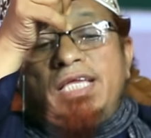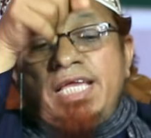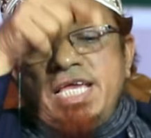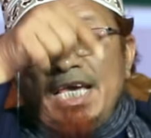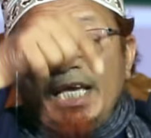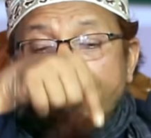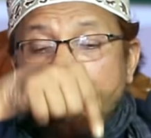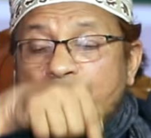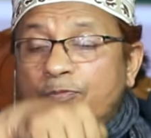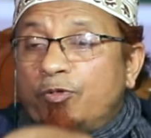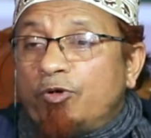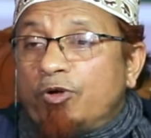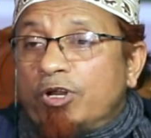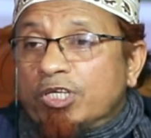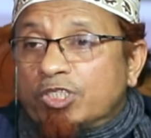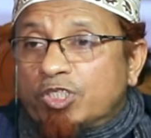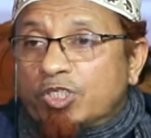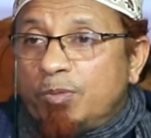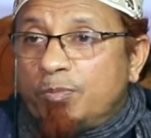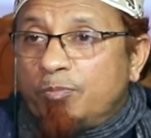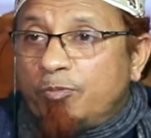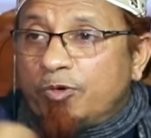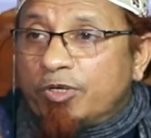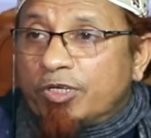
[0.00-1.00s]
এই পড়া
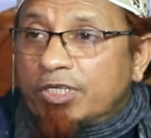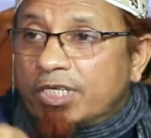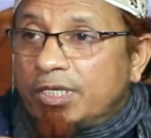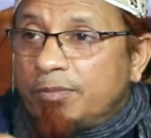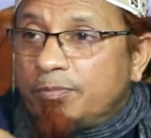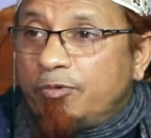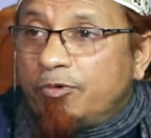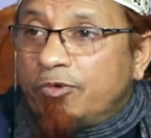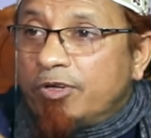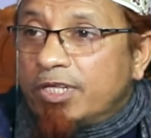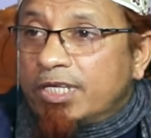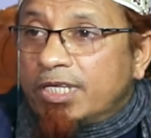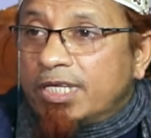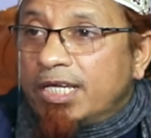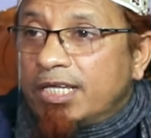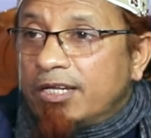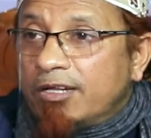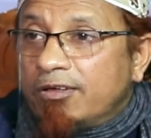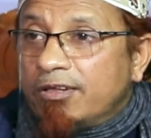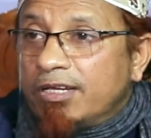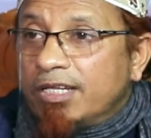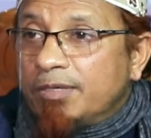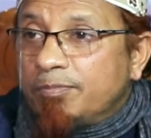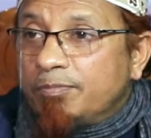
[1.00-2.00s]
সম্পর্কে পরীক্ষার
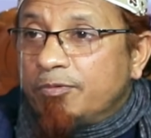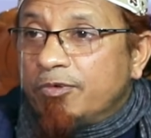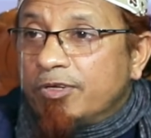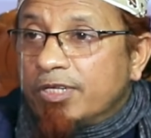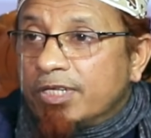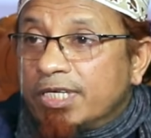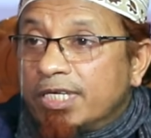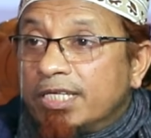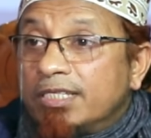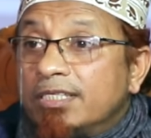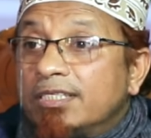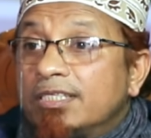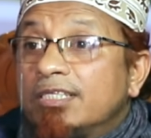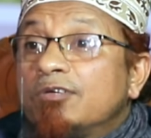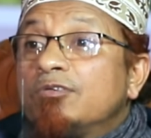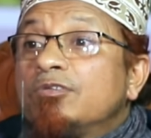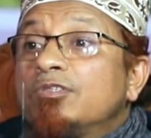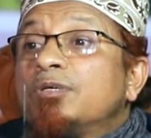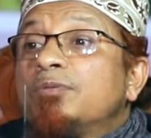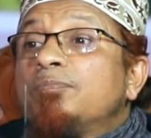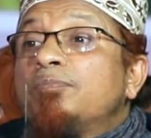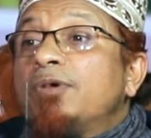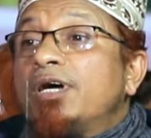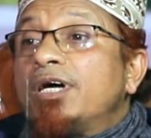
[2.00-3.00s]
হলে পরীক্ষা দিতে
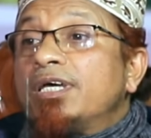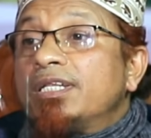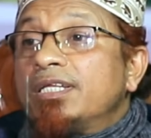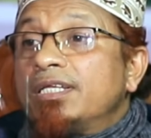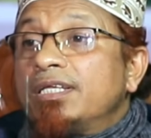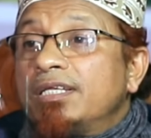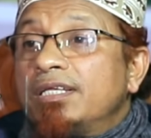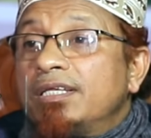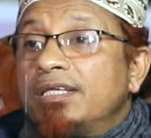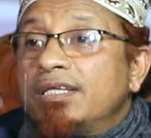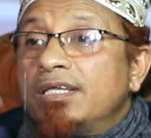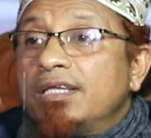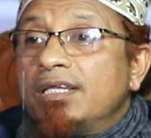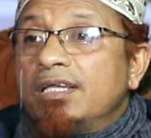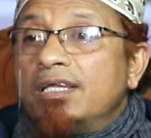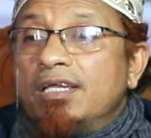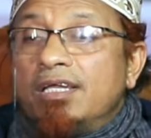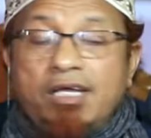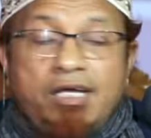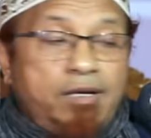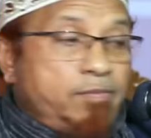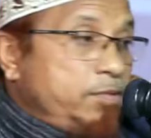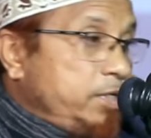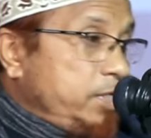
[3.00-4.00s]
হতে পারে
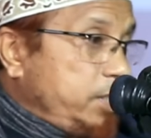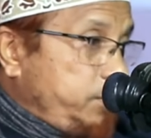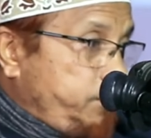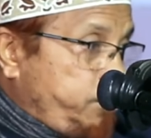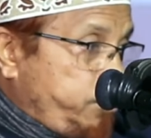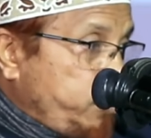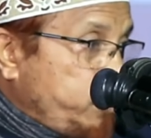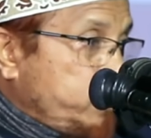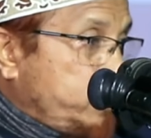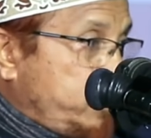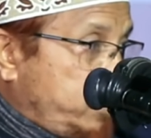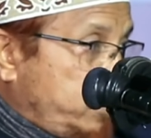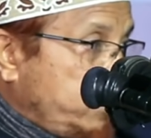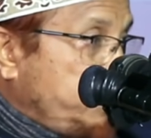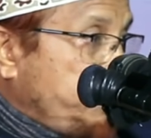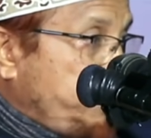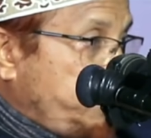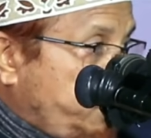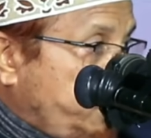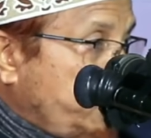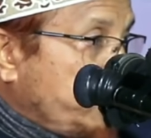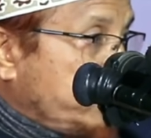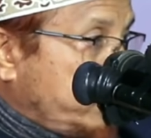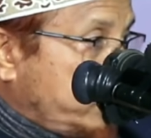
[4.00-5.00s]
আমার এই প্রশ্নের
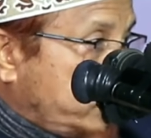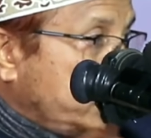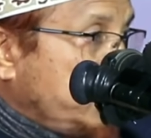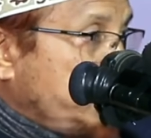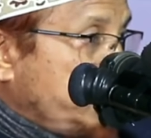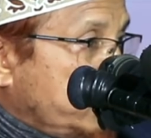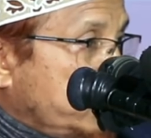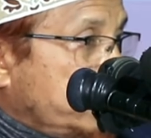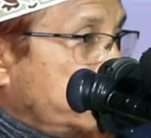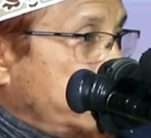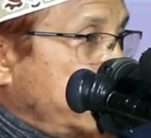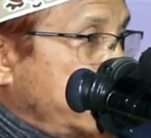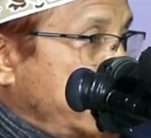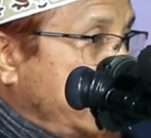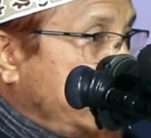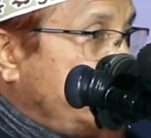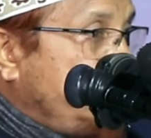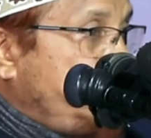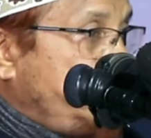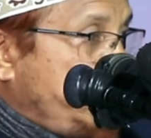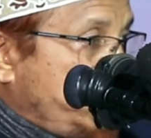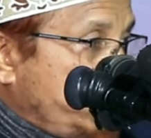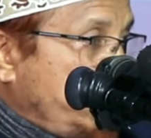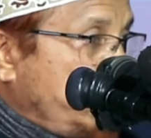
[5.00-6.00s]
প্রশ্নের মধ্যে এই
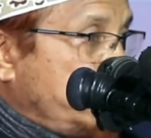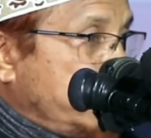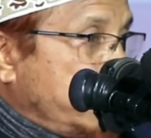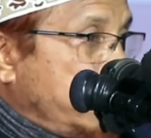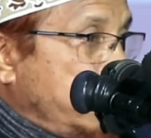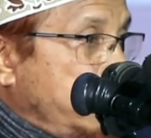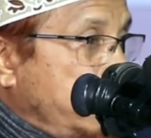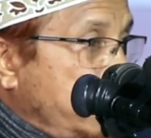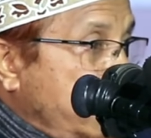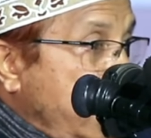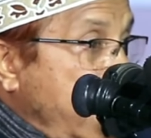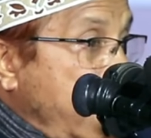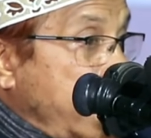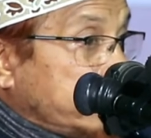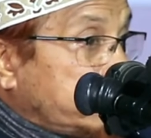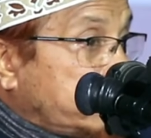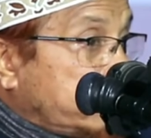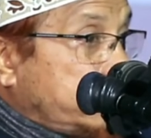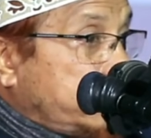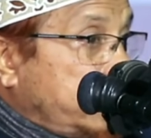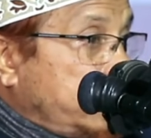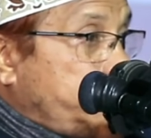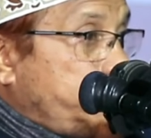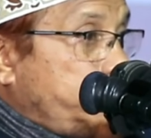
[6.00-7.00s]
বিষয়টা
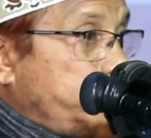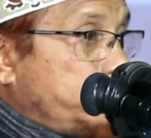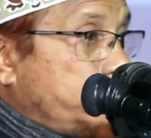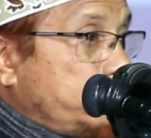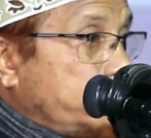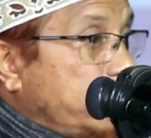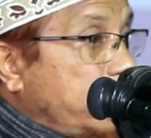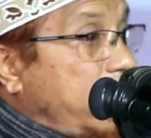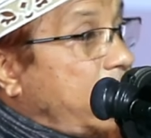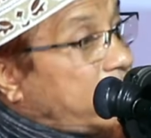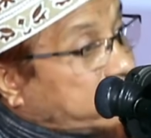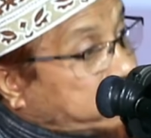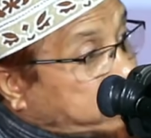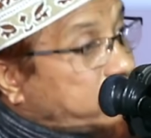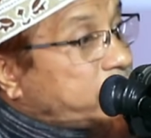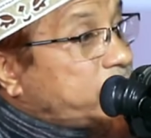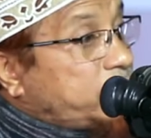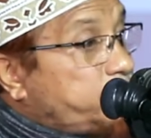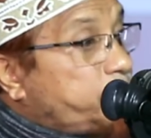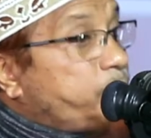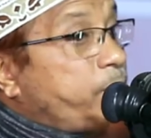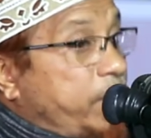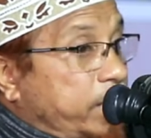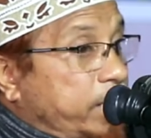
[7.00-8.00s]
আজকের বিষয়টা
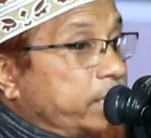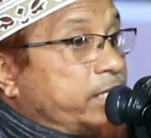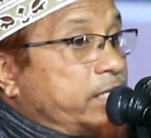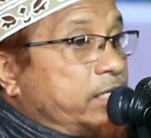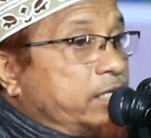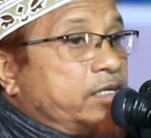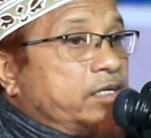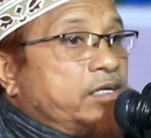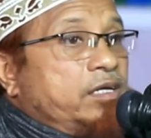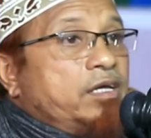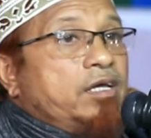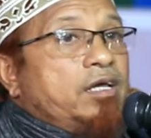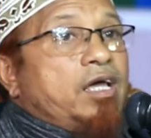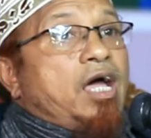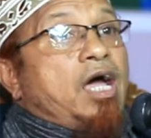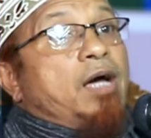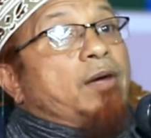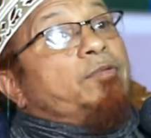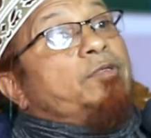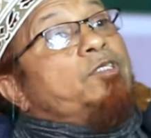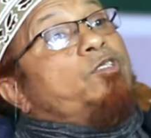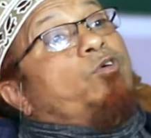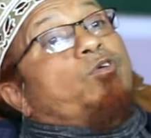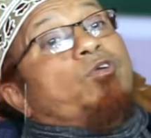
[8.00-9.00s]
আসতে পারে
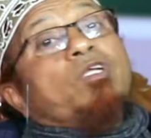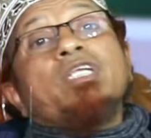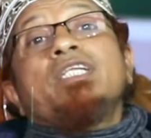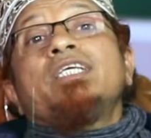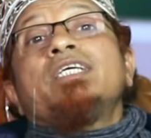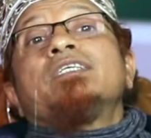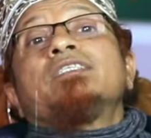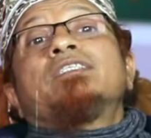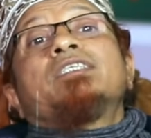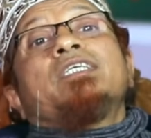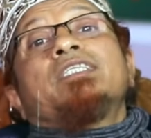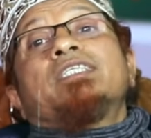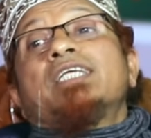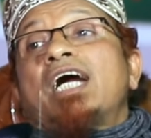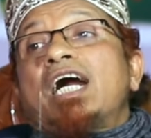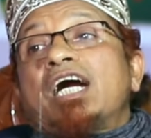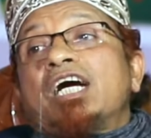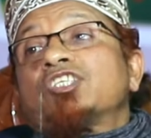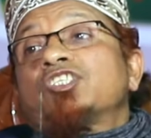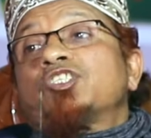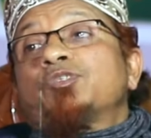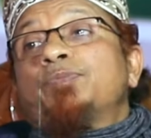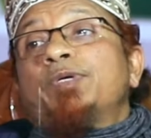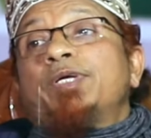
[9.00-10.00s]
আমি ধরে নিয়েছি এটা
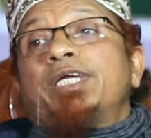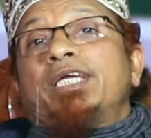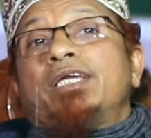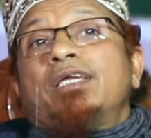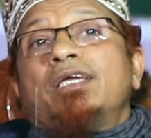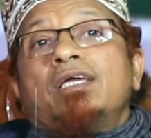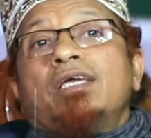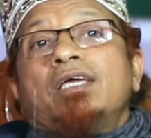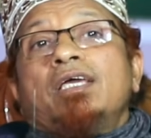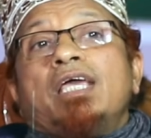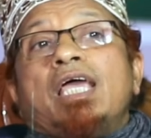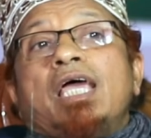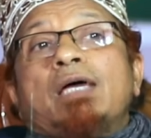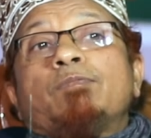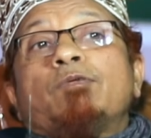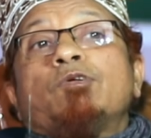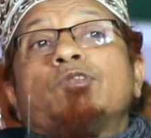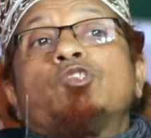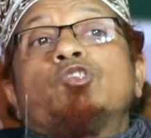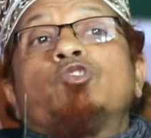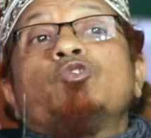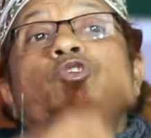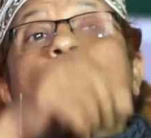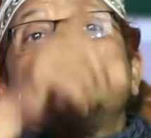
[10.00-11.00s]
আসবে
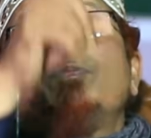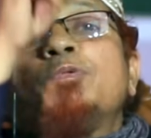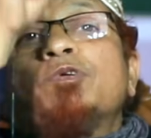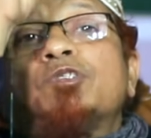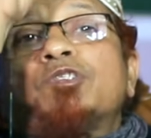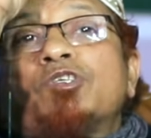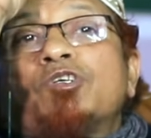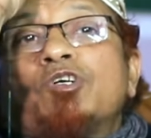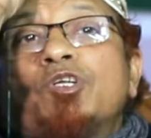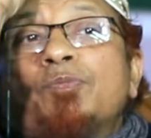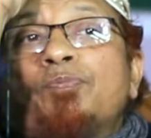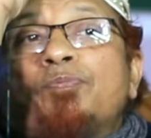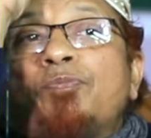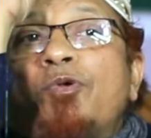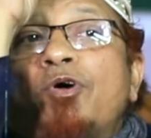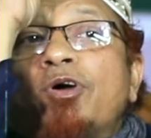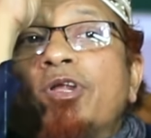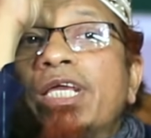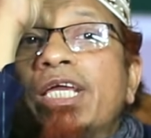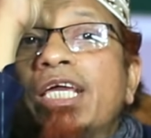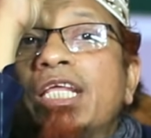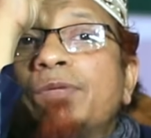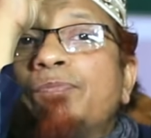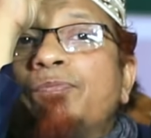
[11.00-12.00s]
এবং দুই বছর
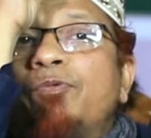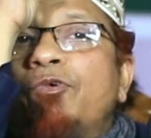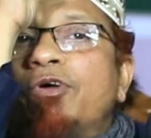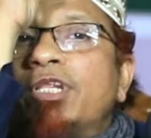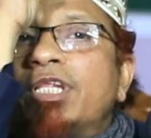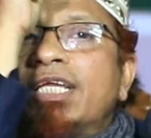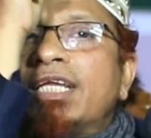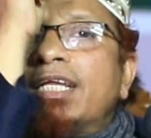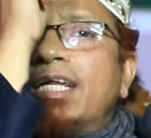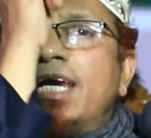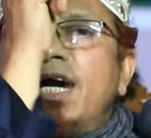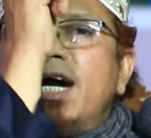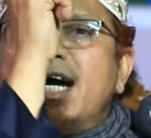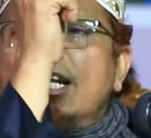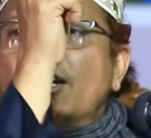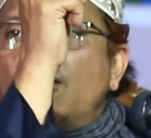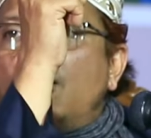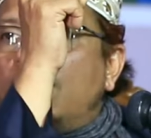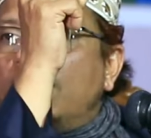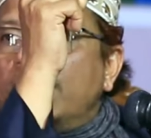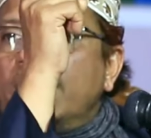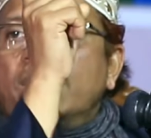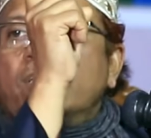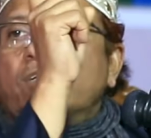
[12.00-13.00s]
পরের পরীক্ষার
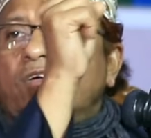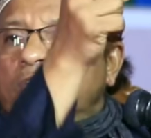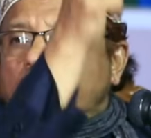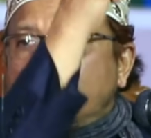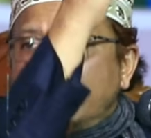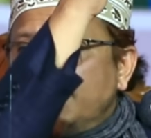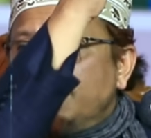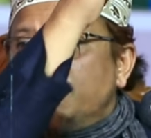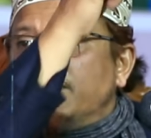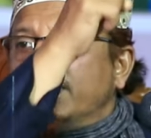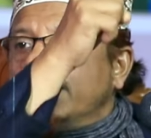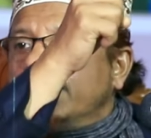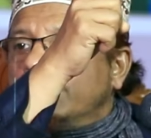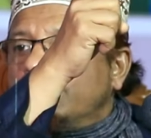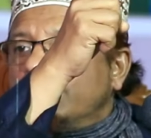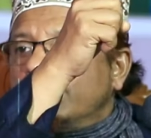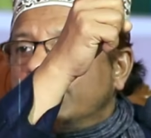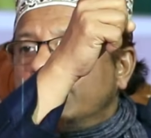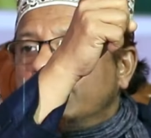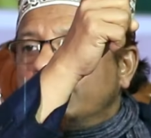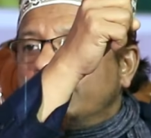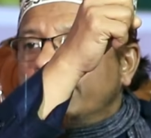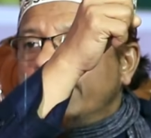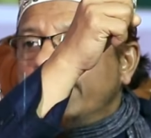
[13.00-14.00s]
হলের কথা মনে
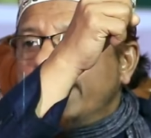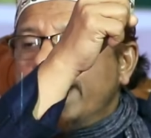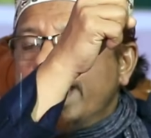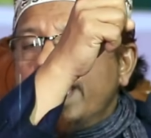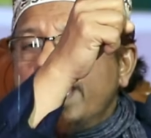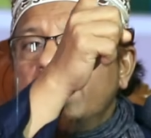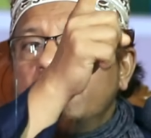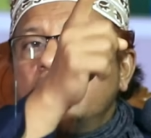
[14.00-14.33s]
করে করে